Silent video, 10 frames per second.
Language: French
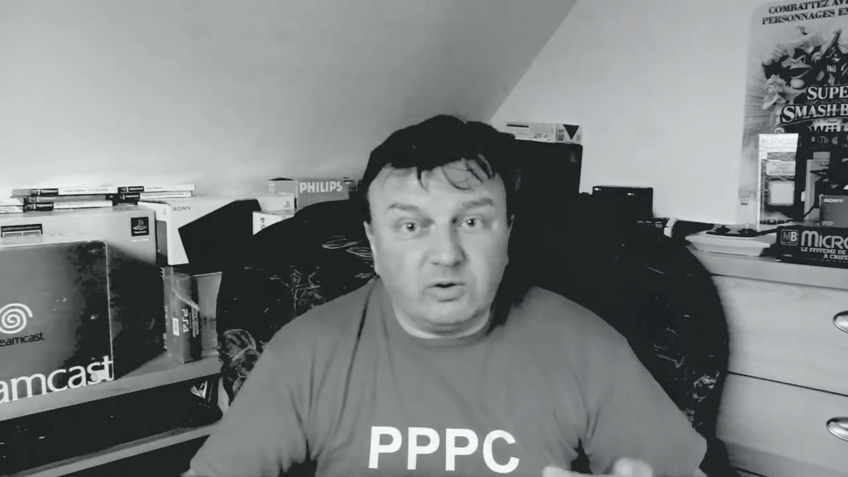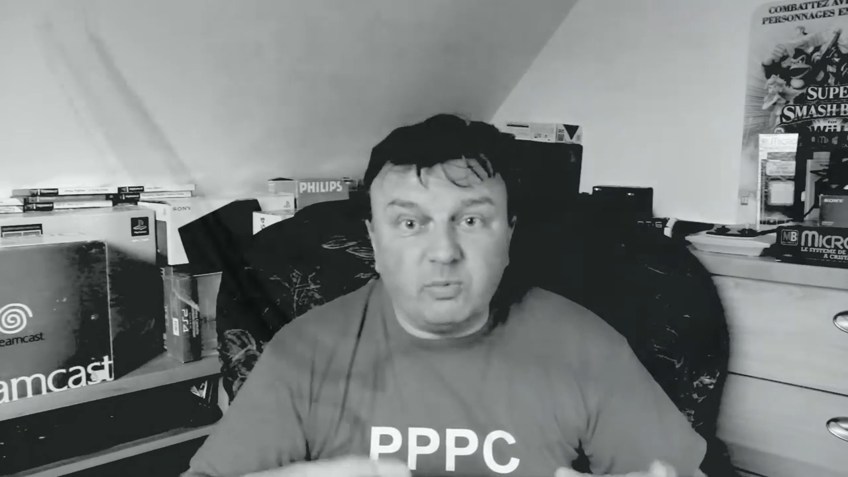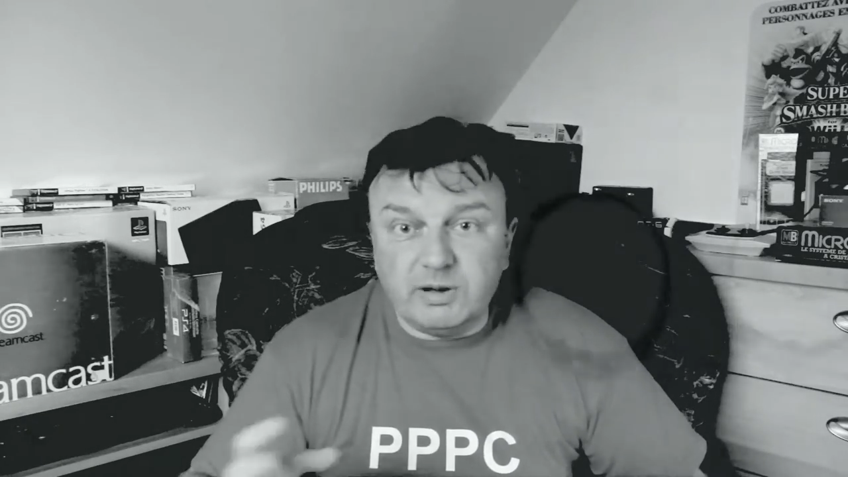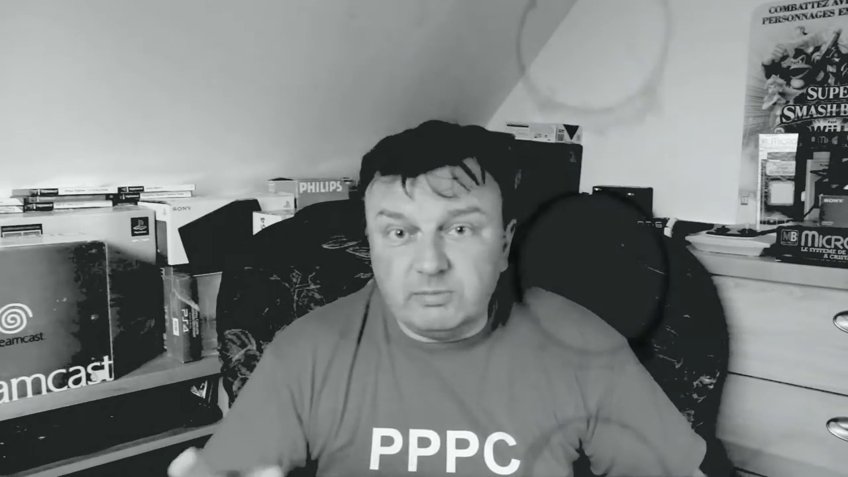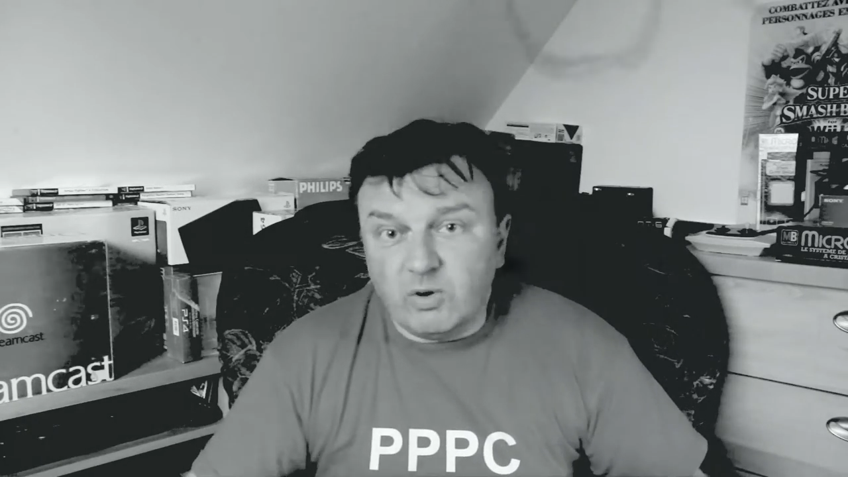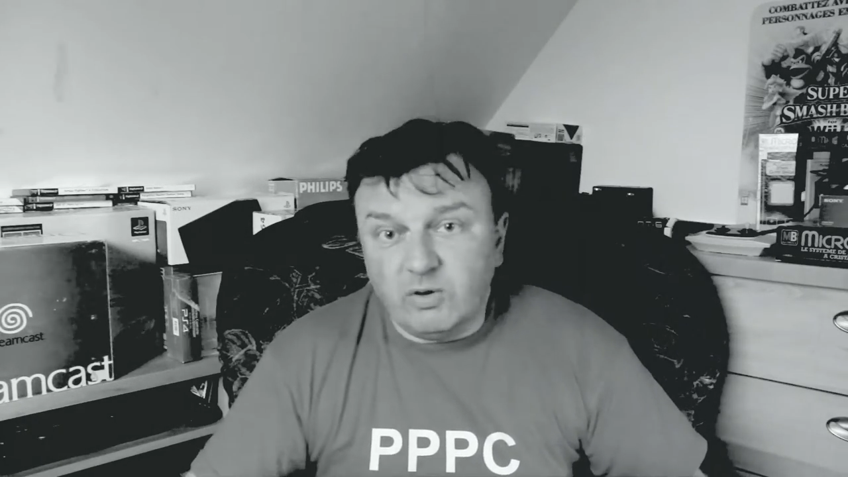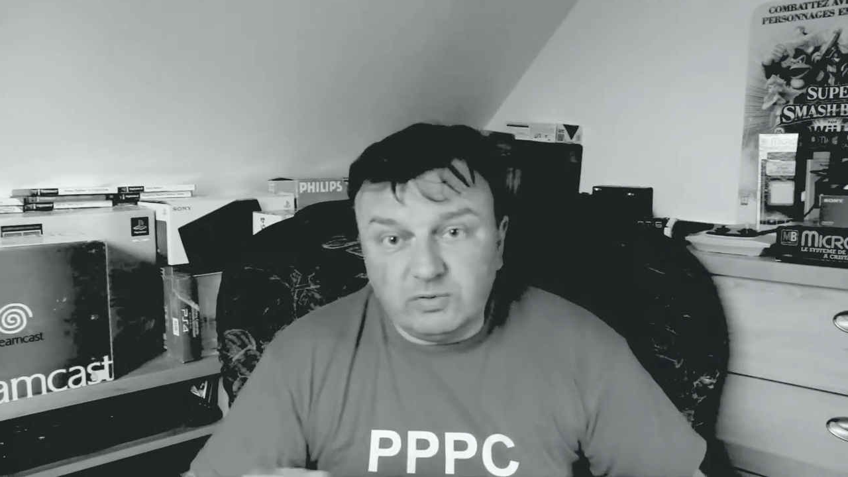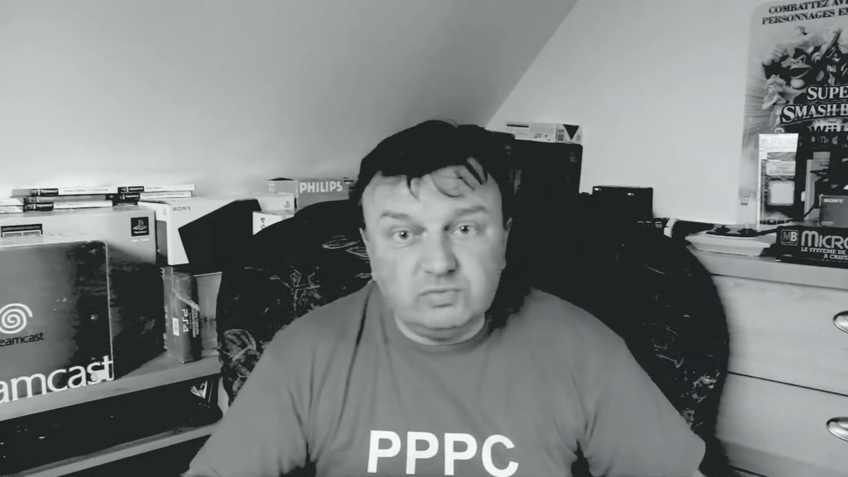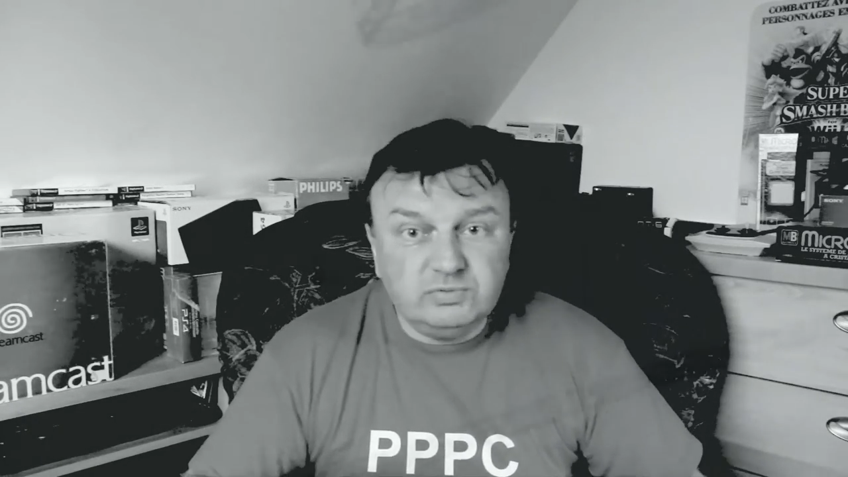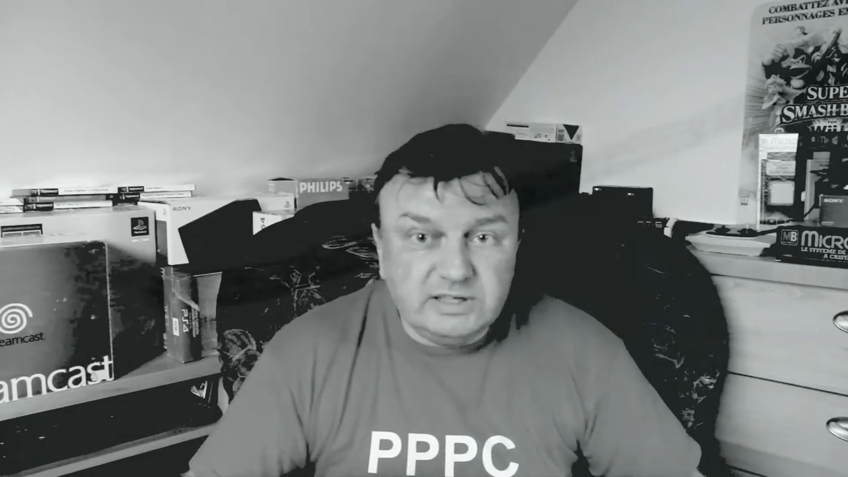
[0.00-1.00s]

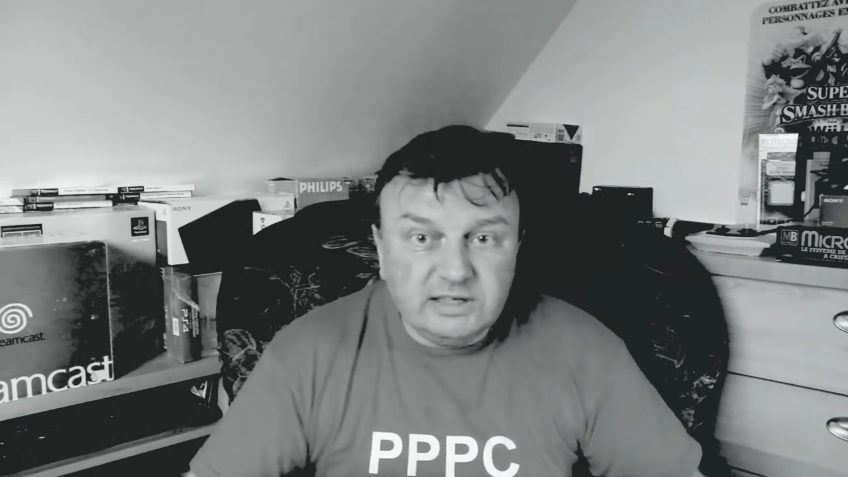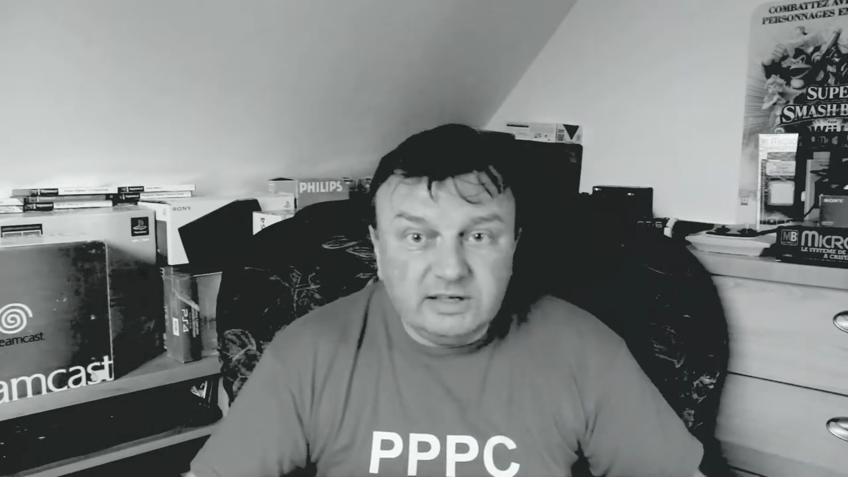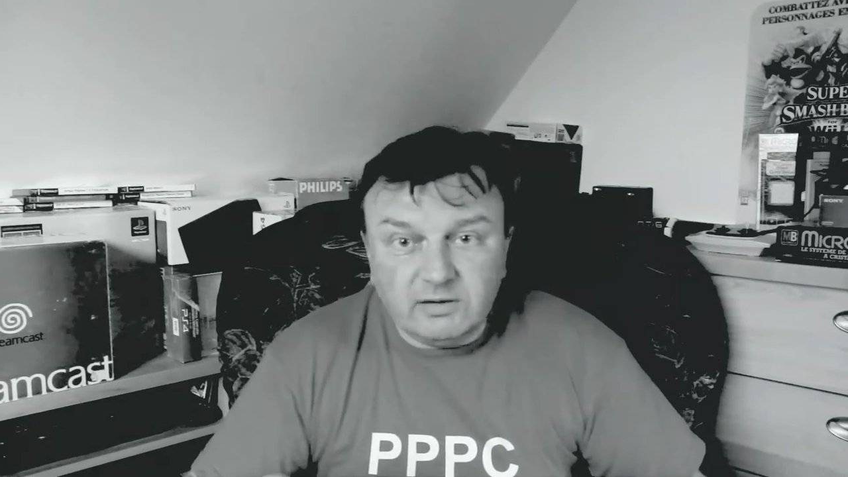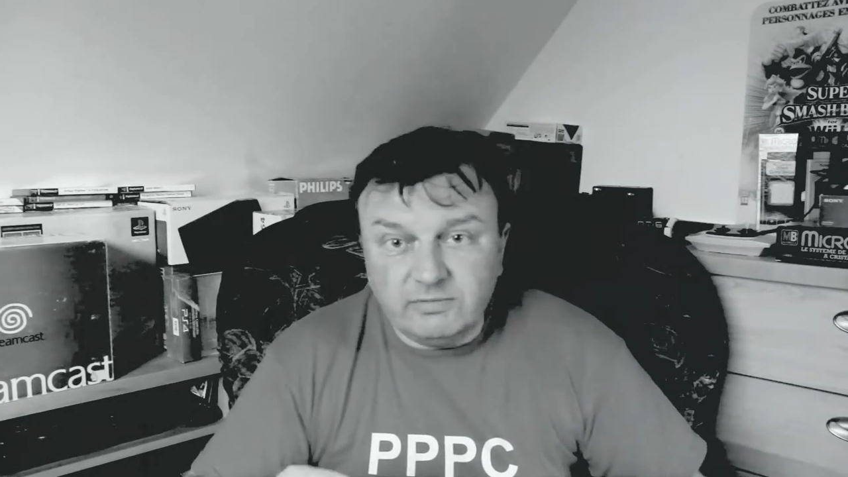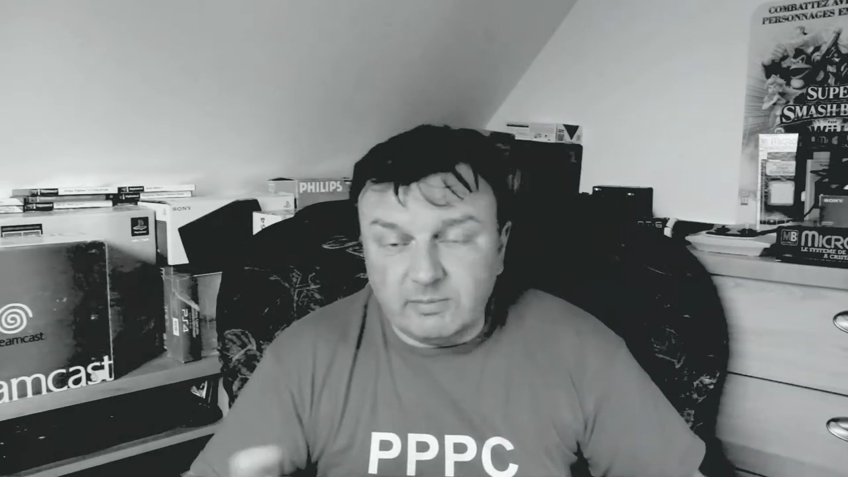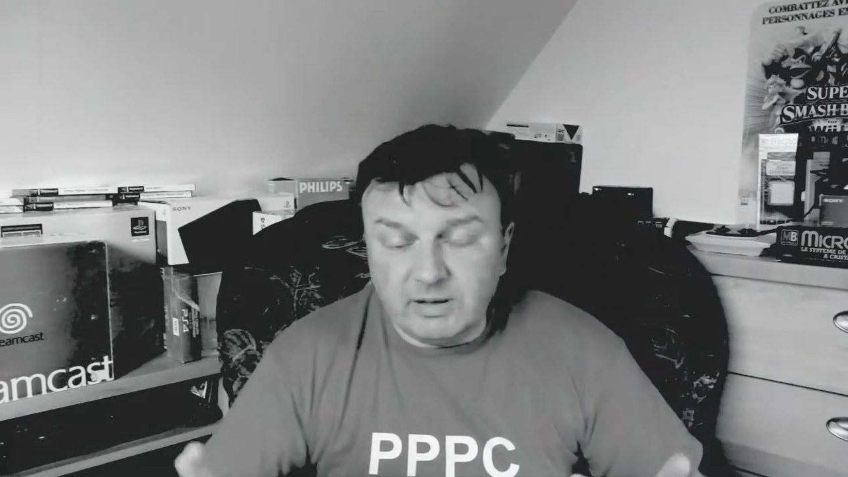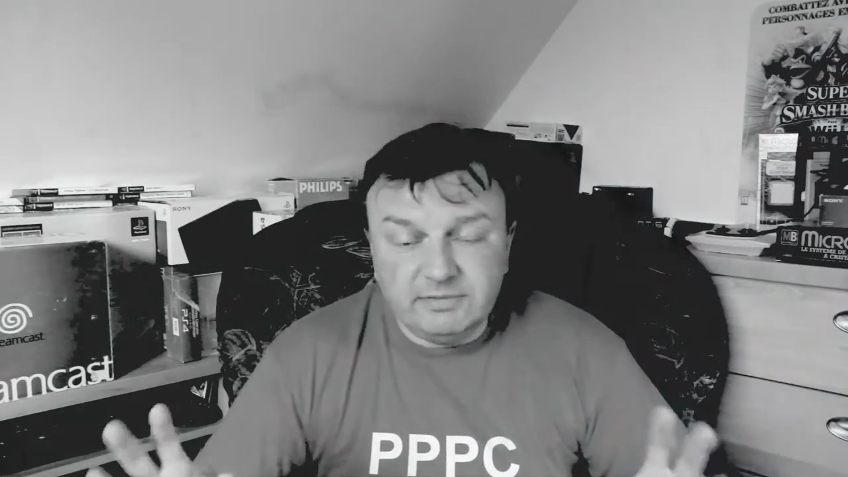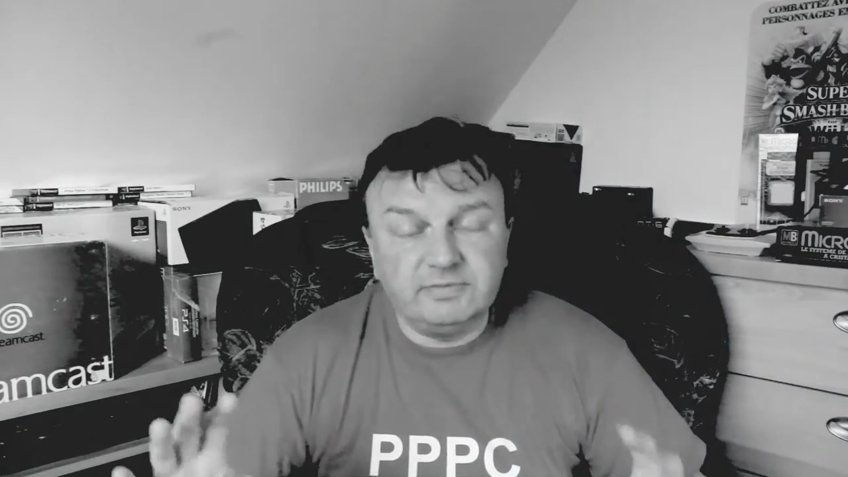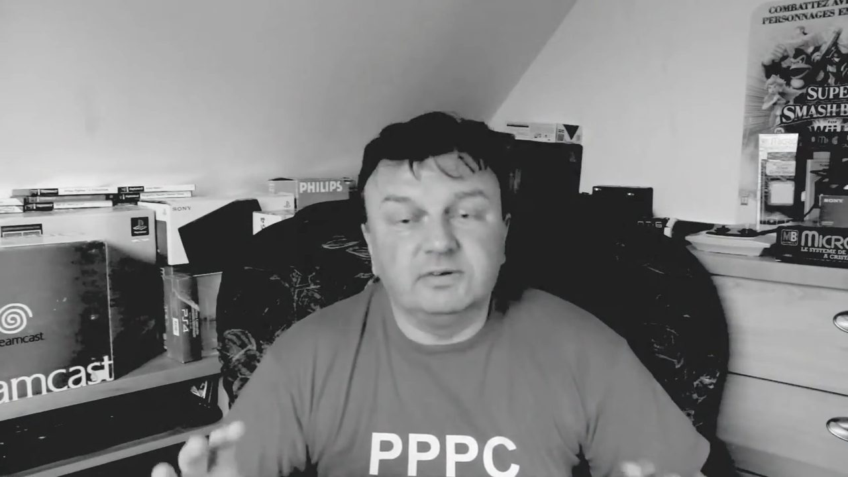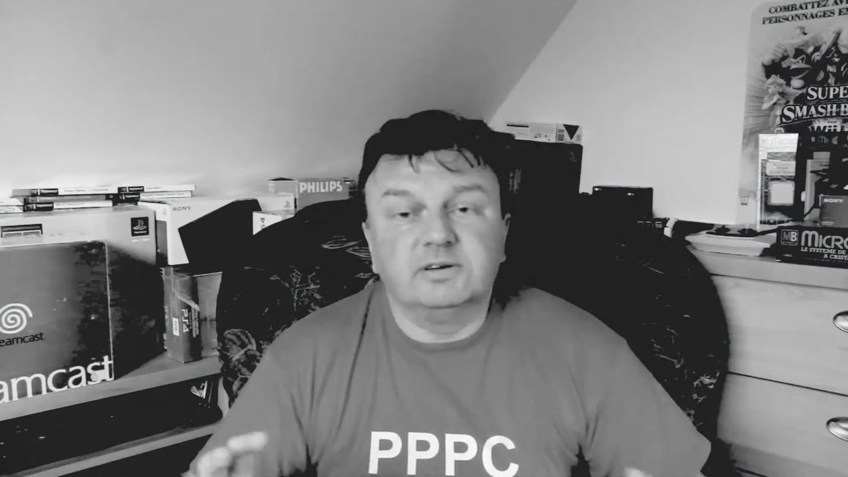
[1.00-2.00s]
complètement, soudé, enfin
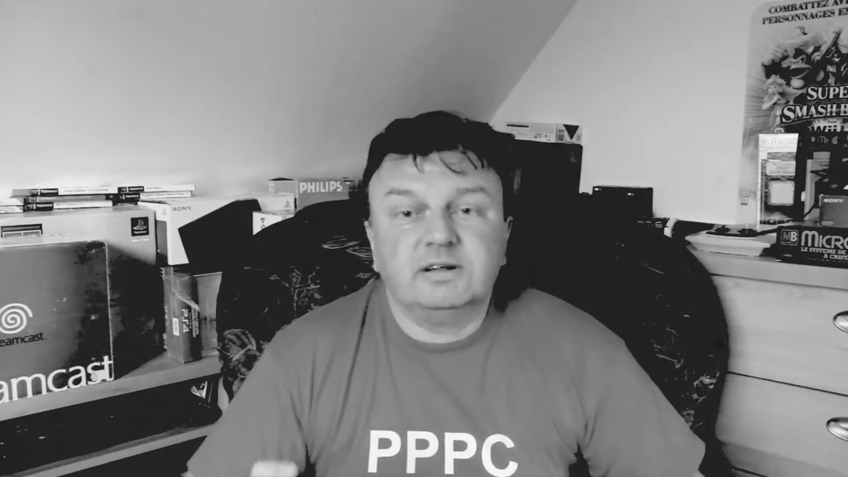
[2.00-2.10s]
bref.